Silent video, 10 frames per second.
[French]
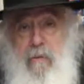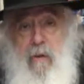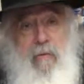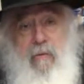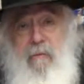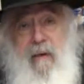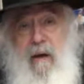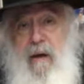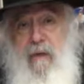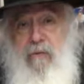la trouves
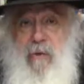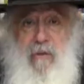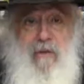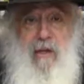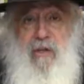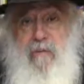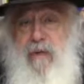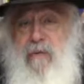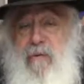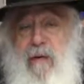pas et tu ne seras jamais
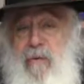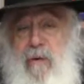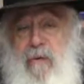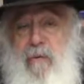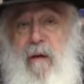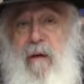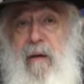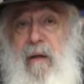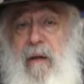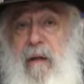actionnaire dans la Torah.
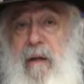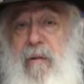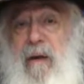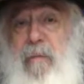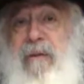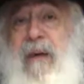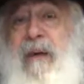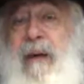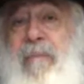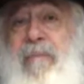Donc, à
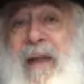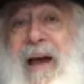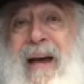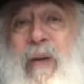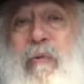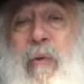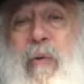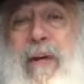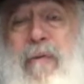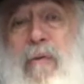bouteille, Akash
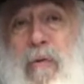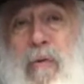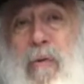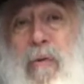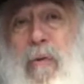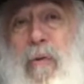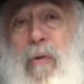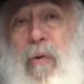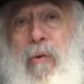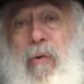il a voulu
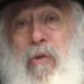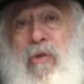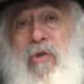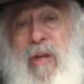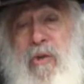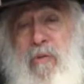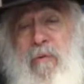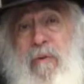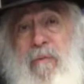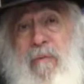que chaque
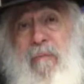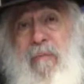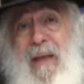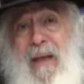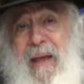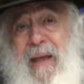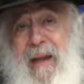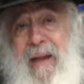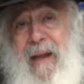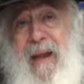juif, il